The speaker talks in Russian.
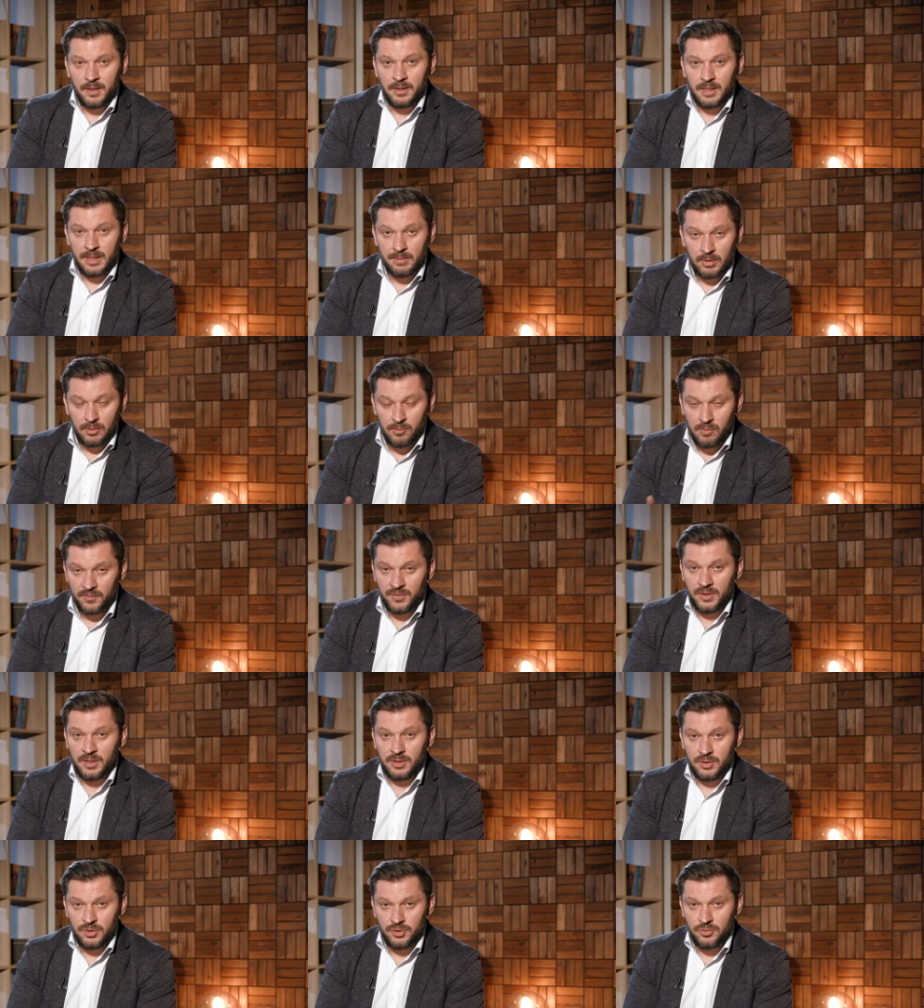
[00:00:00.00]
Я могу
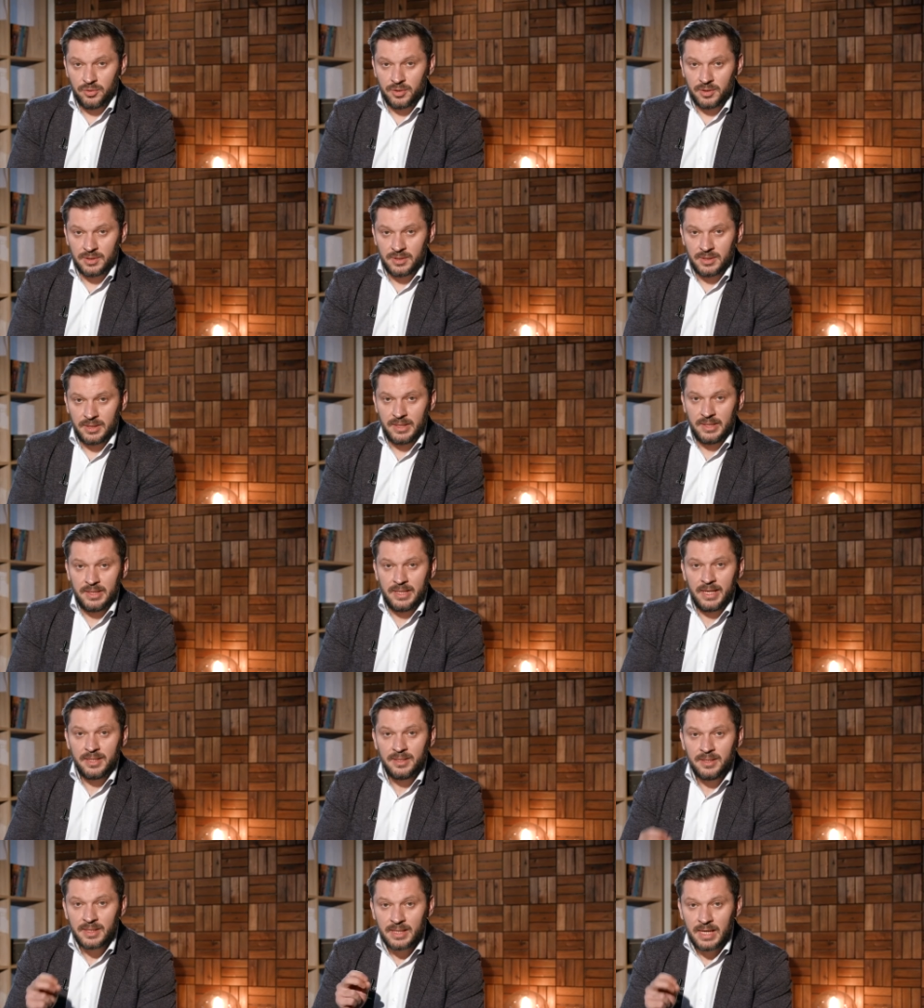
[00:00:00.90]
повторить еще раз.
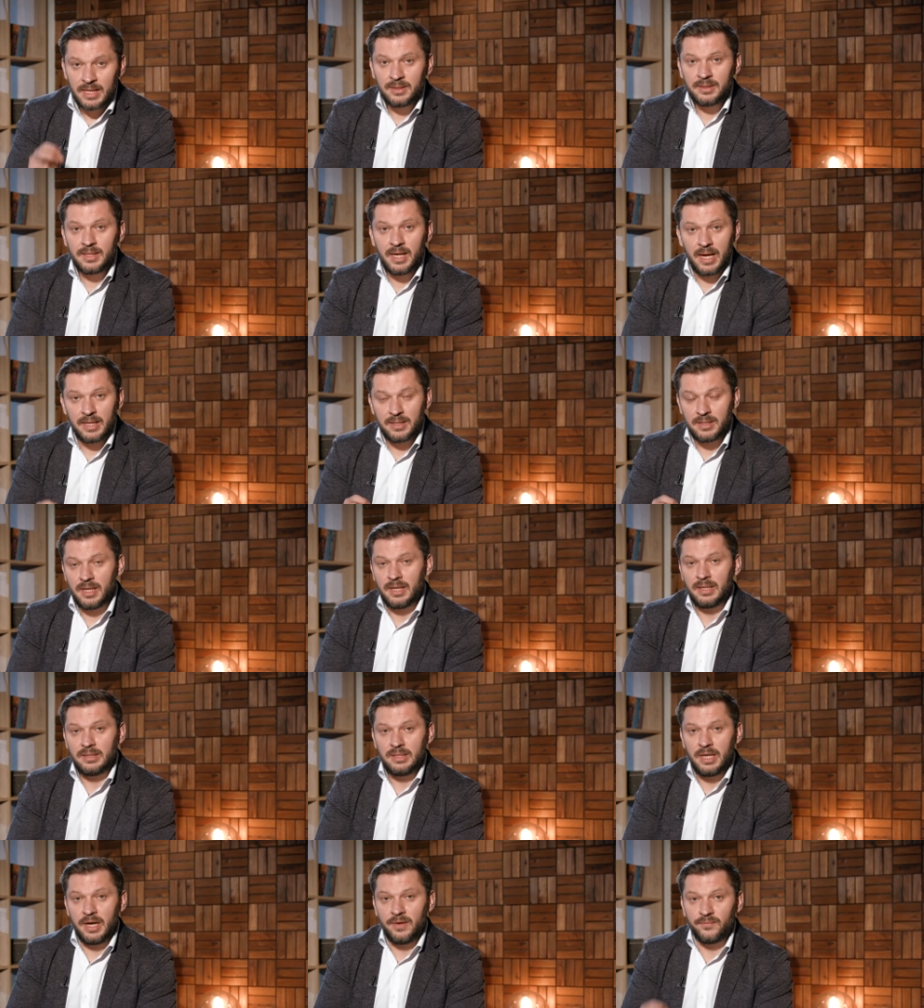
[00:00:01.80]
Я никогда не
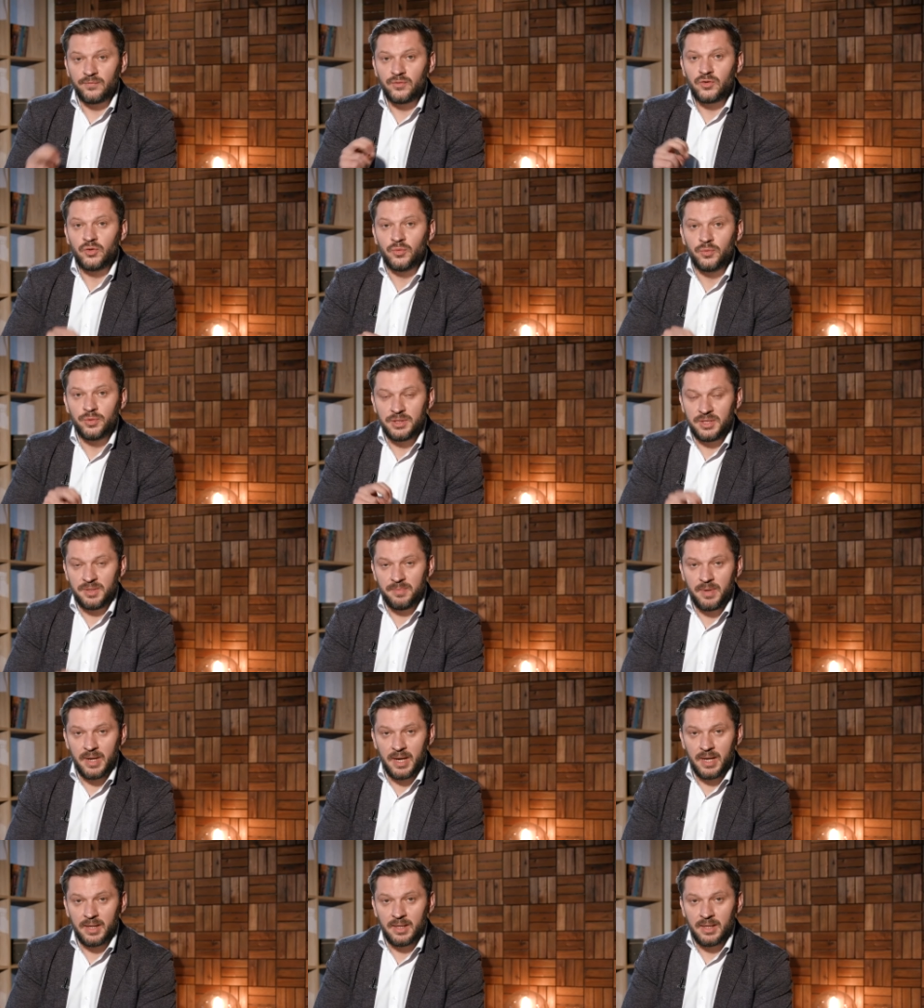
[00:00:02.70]
отдам всю
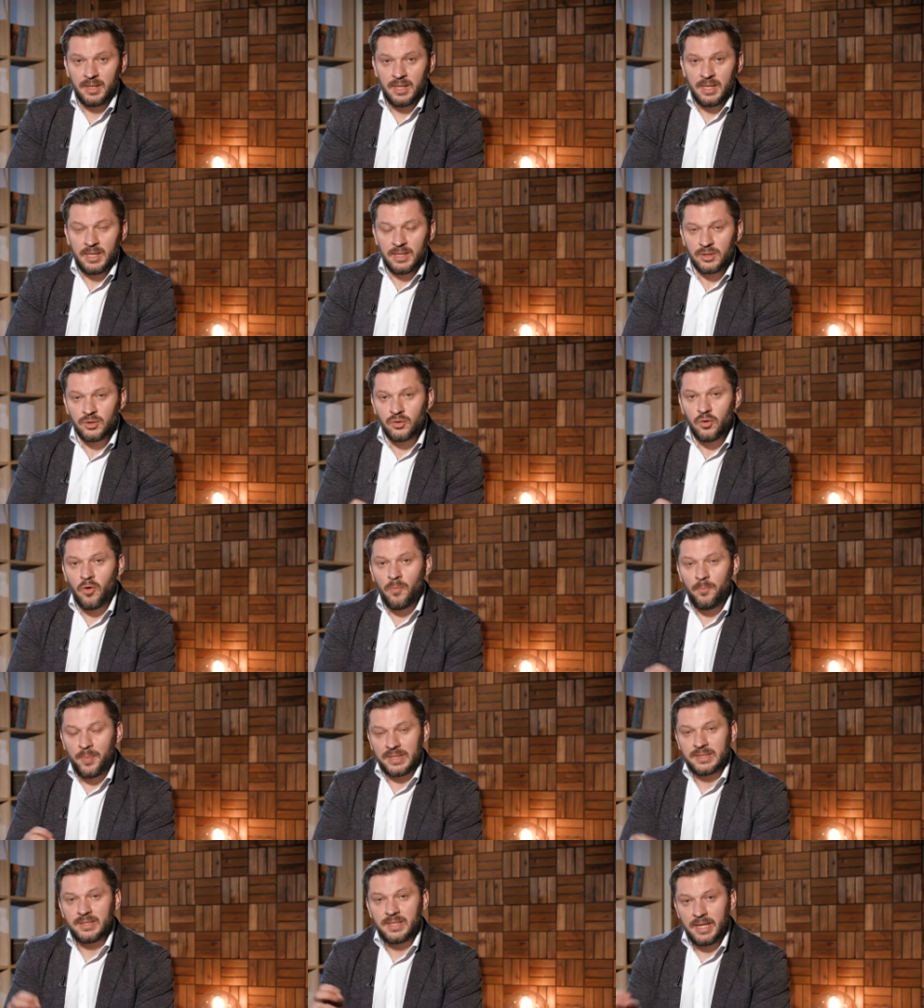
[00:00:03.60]
себя до
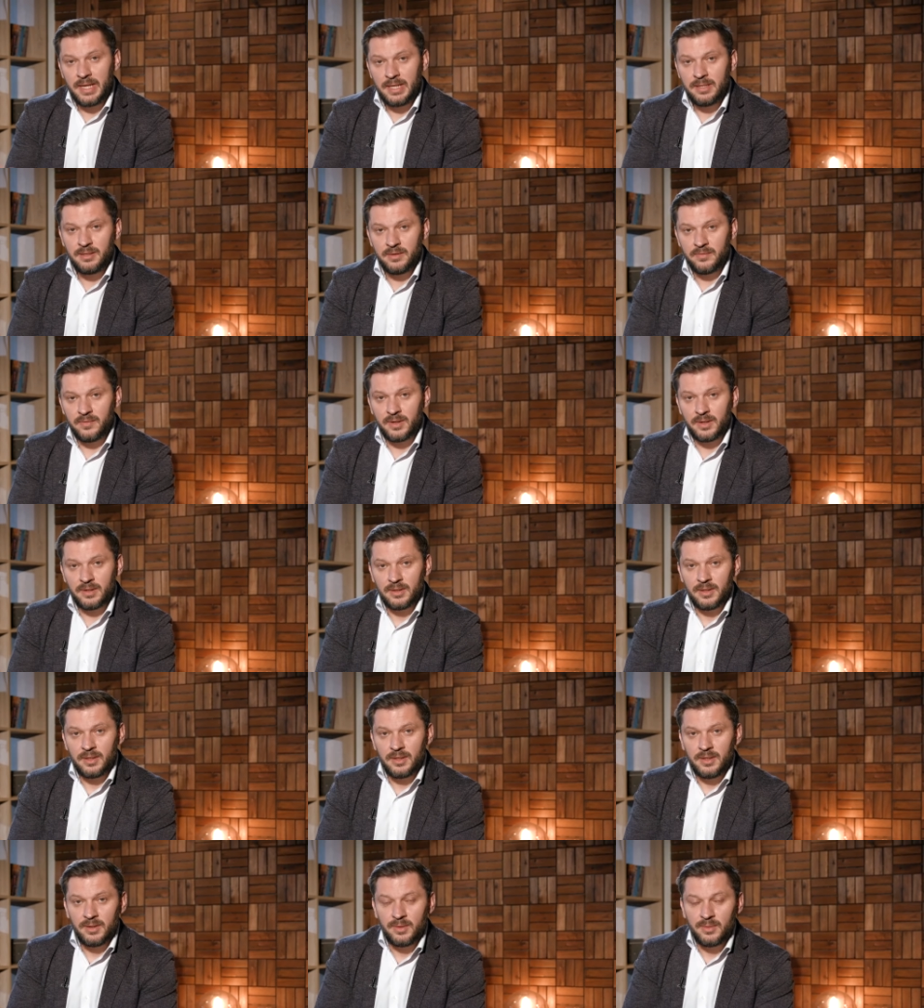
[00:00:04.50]
последнего
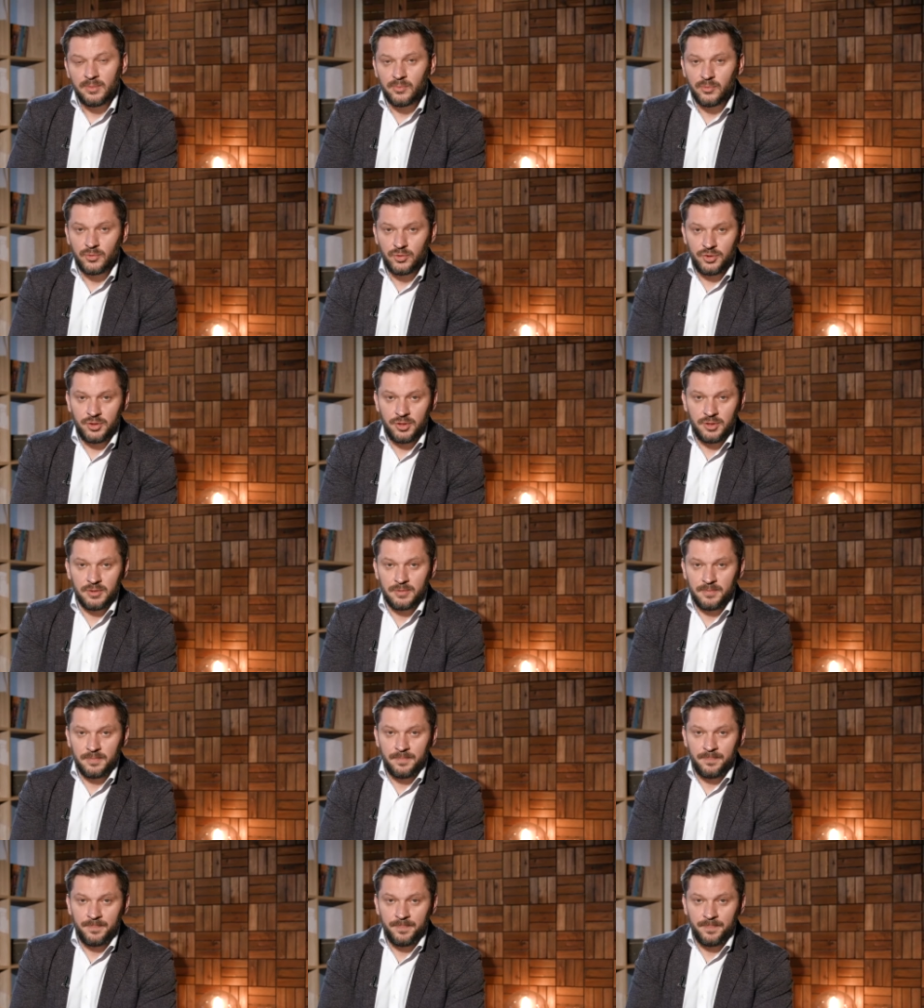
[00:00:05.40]
мужчине.